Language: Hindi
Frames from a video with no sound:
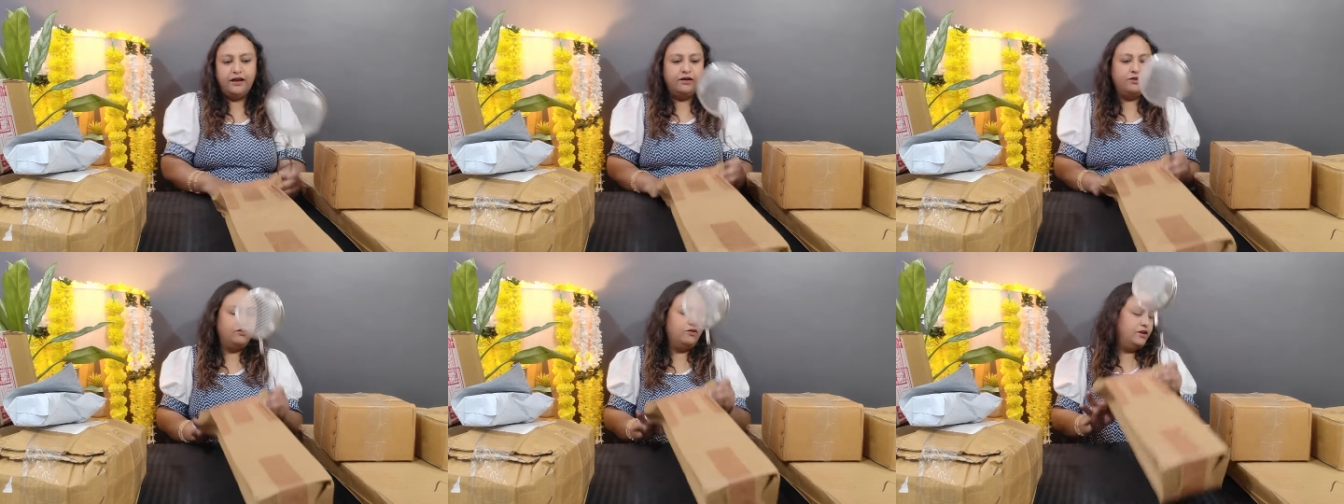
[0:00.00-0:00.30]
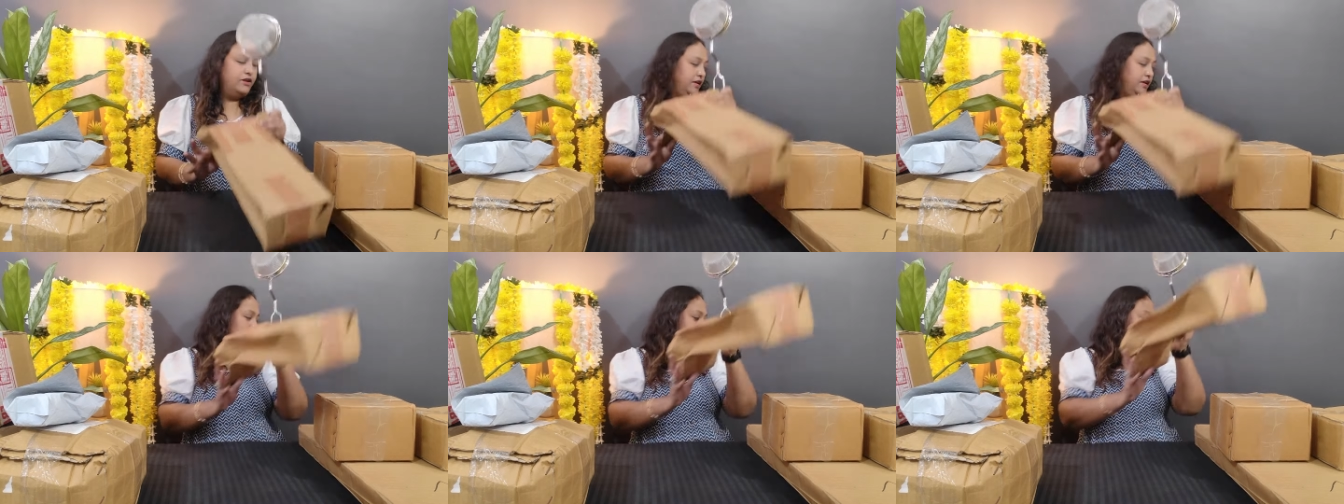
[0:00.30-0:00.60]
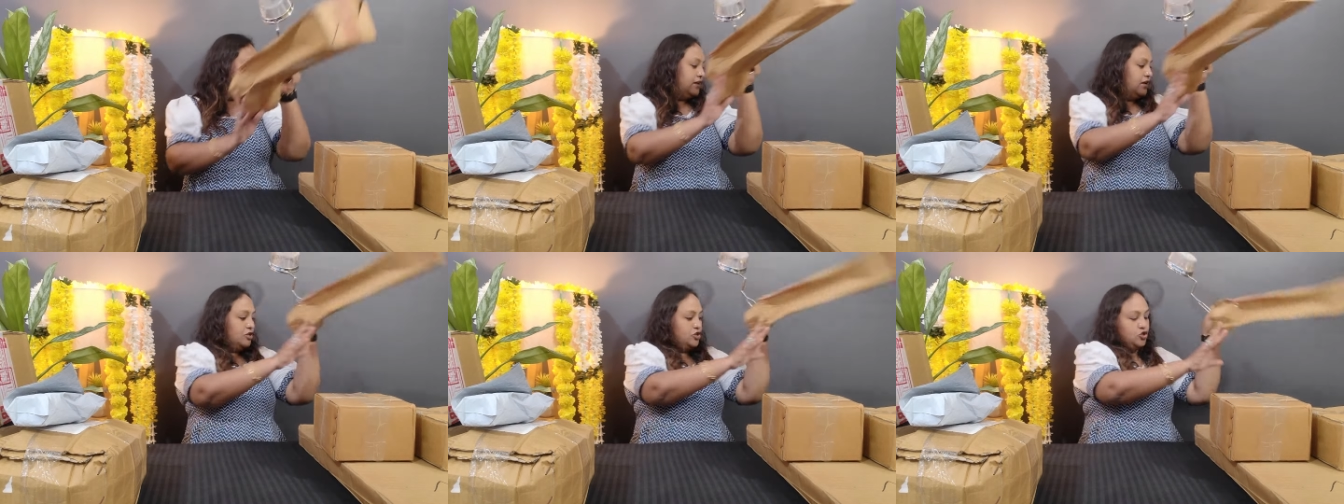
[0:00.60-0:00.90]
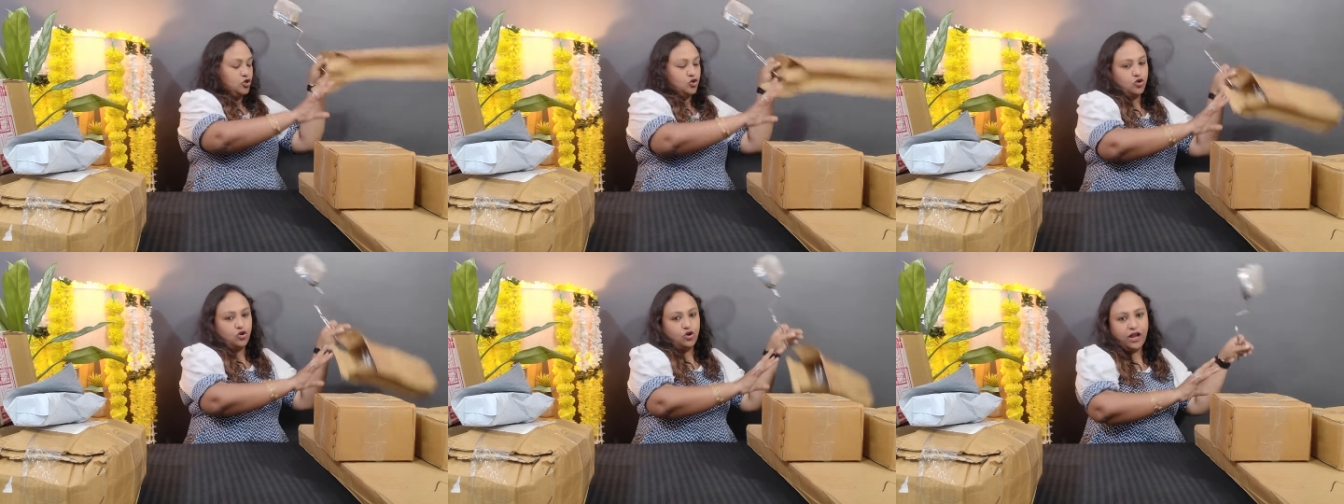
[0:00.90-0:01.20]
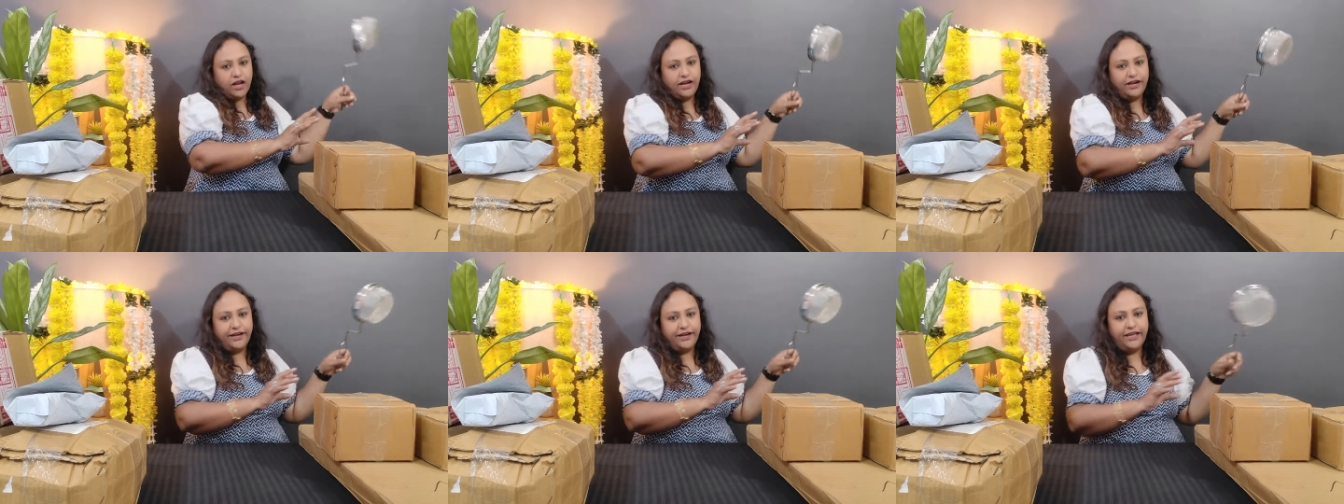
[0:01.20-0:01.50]
और इसका जो
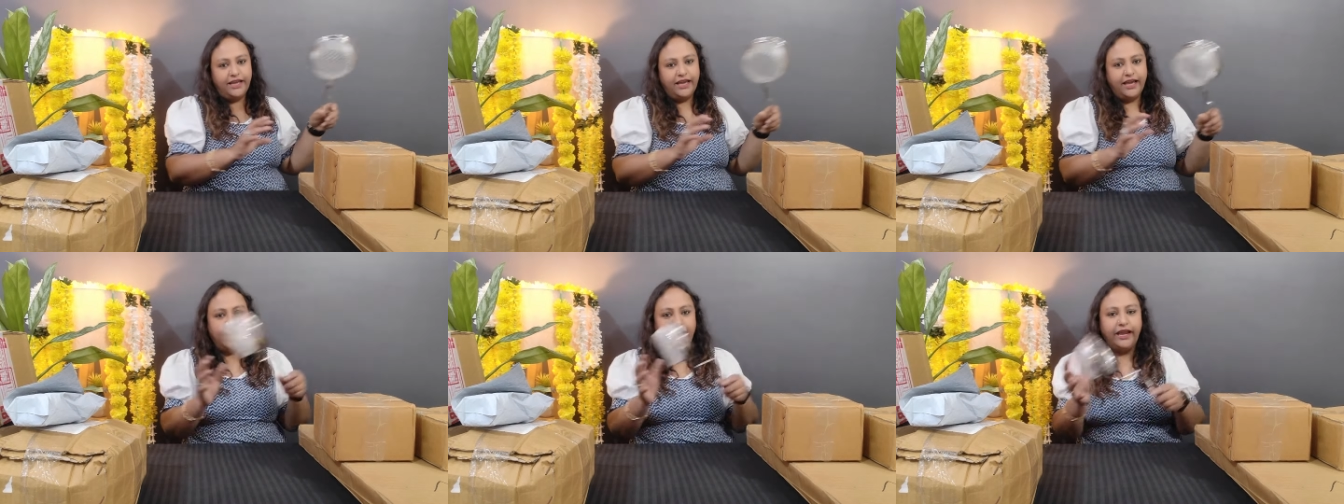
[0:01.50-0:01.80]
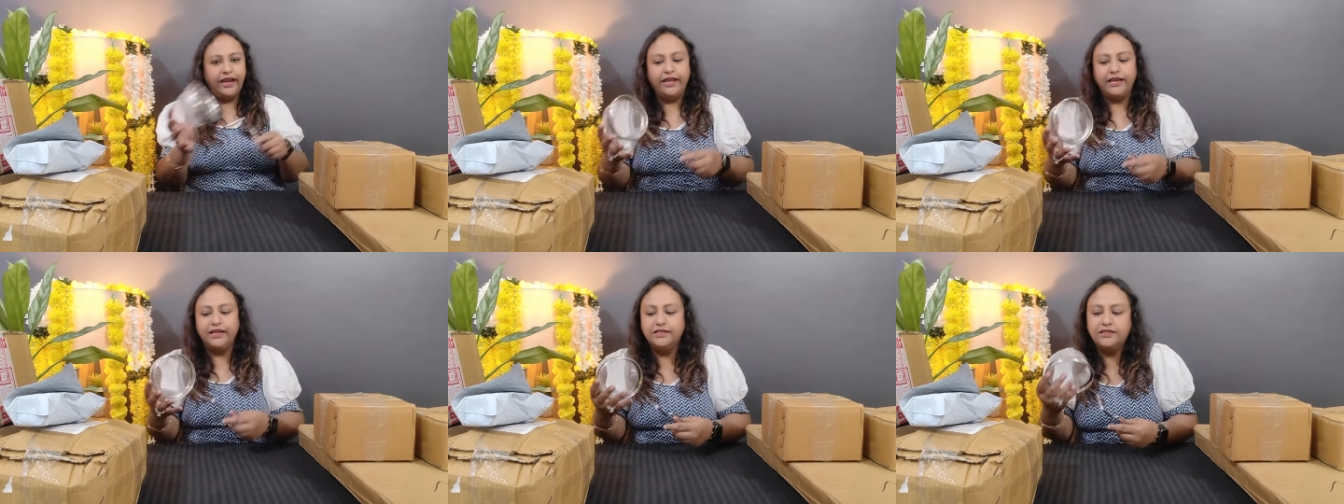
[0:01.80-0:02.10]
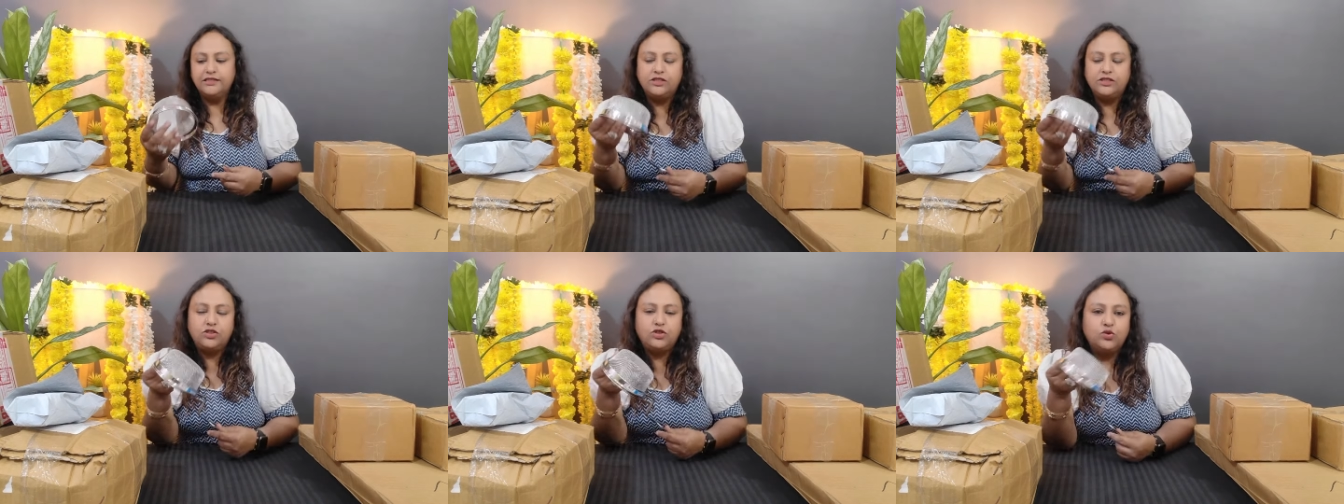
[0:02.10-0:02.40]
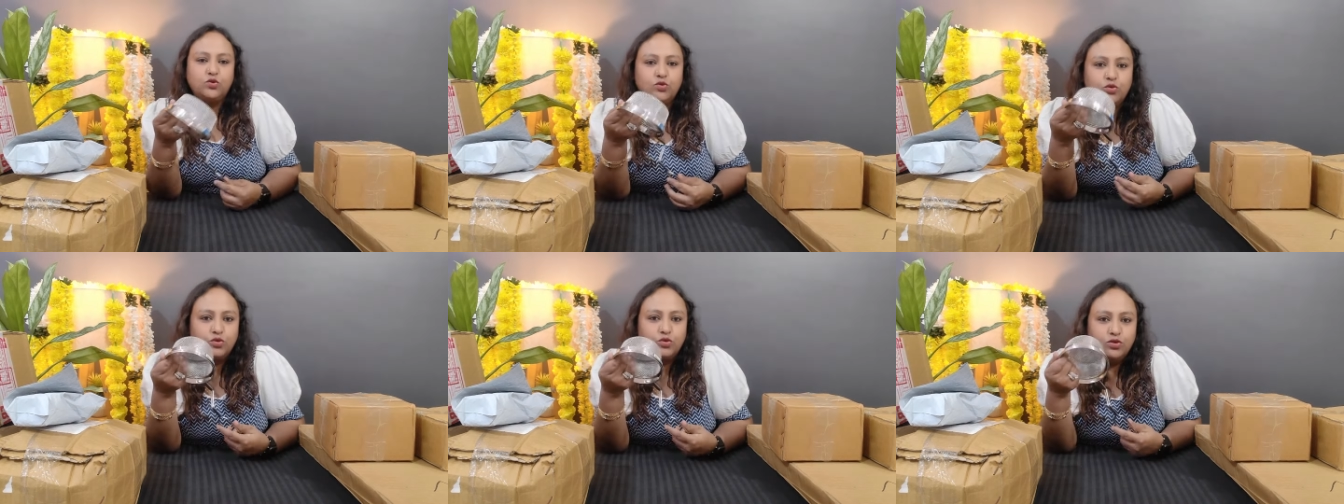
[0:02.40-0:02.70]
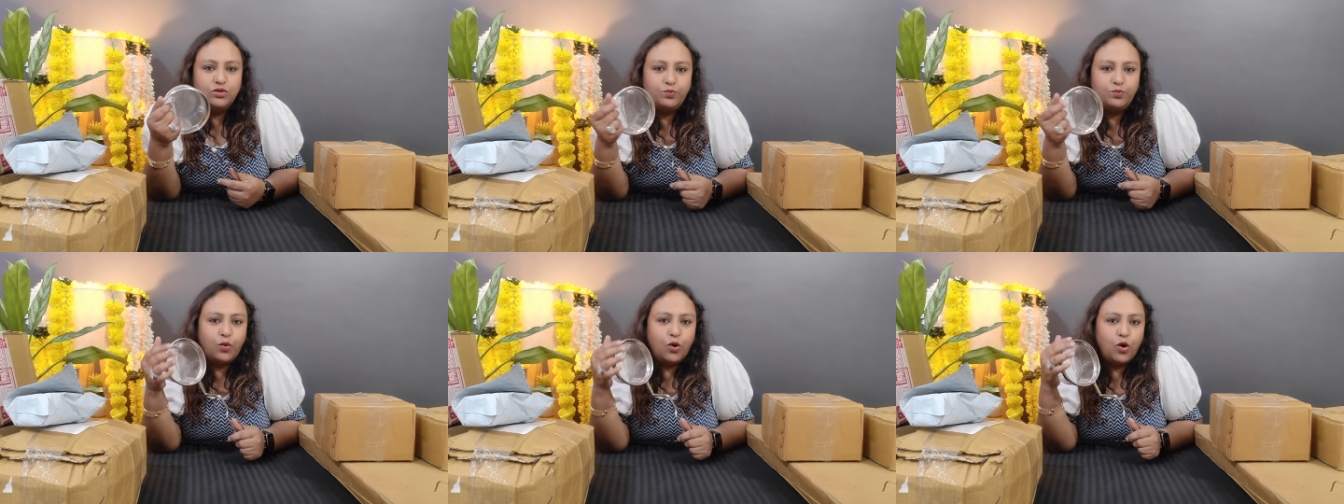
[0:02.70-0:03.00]
क्वालिटी है इस टू
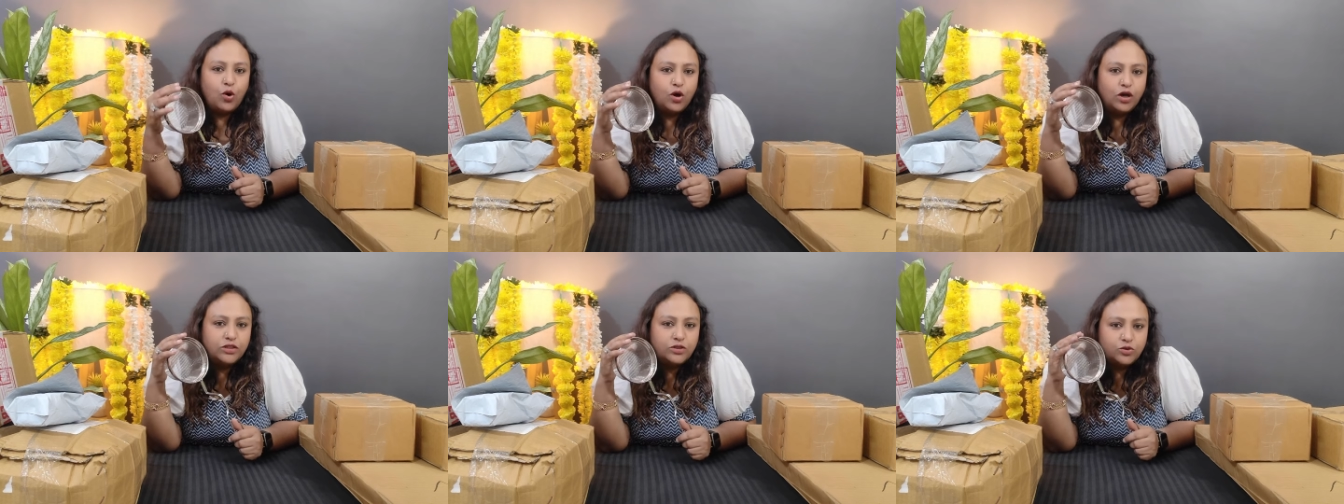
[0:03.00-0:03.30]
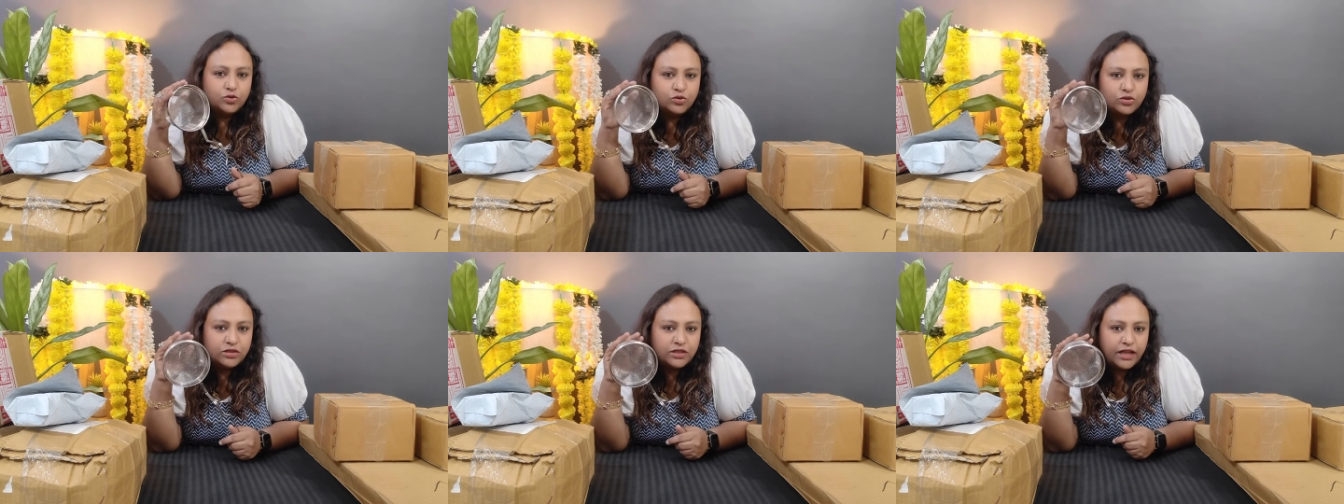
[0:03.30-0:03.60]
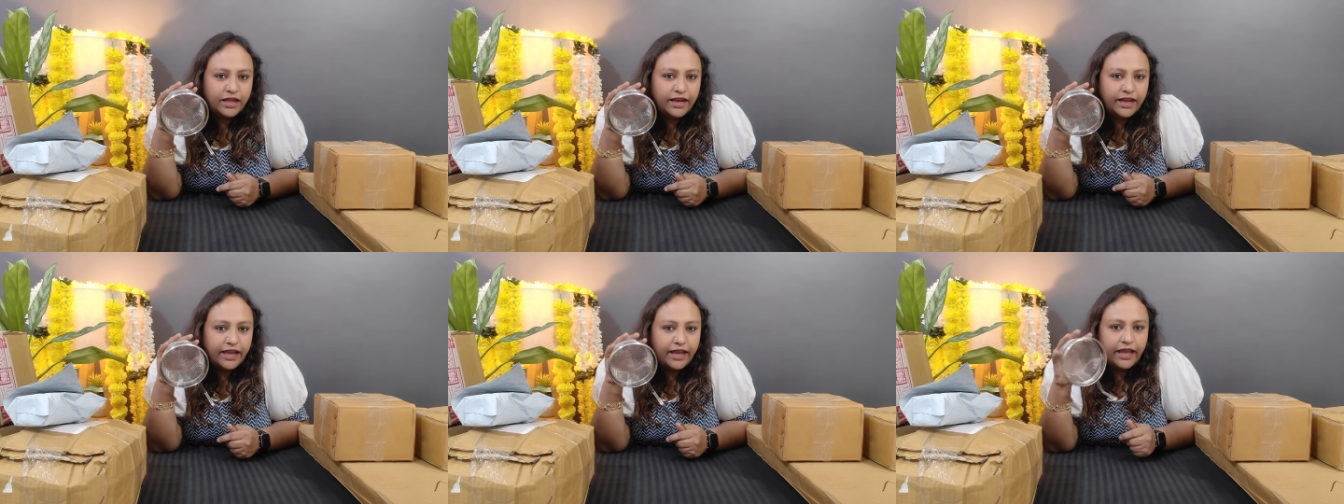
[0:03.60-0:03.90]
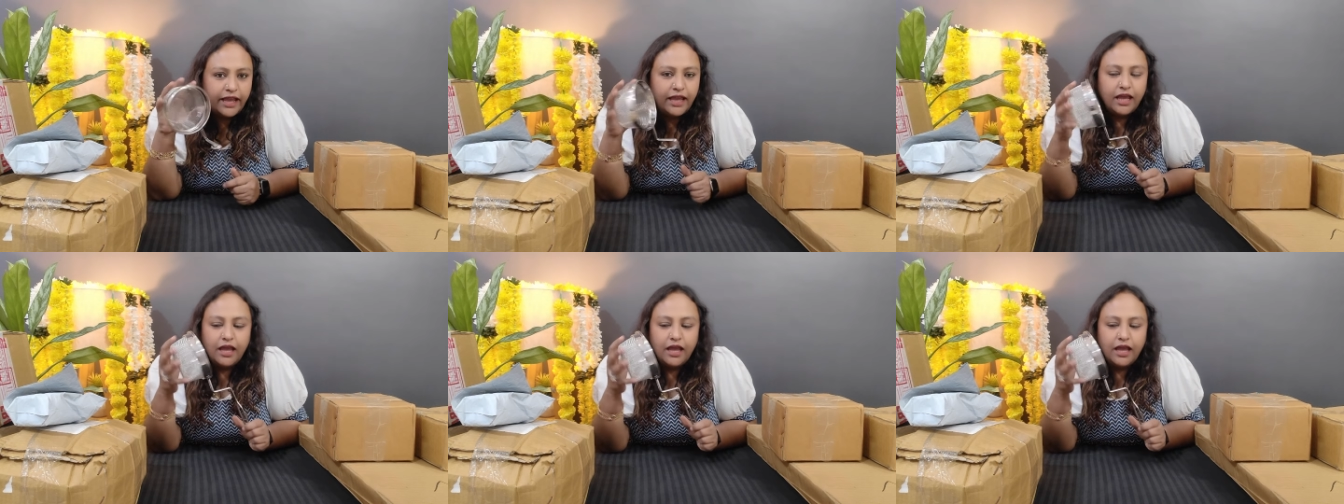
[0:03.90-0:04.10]
गुड बहुत सुंदर है